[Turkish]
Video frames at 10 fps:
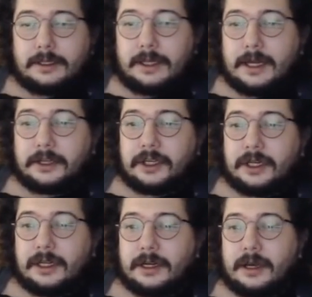diğer
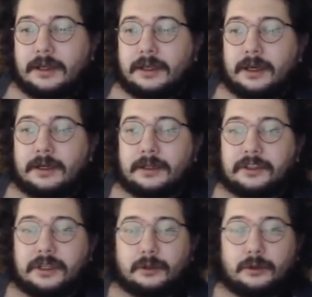şeyler hangi ara
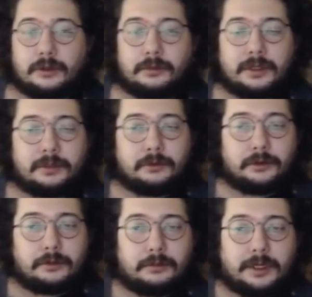çıktı onu
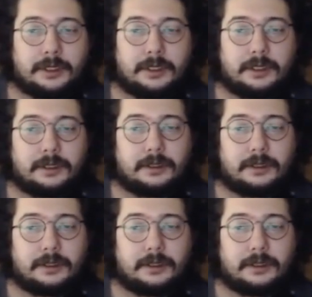bilmiyorum hani.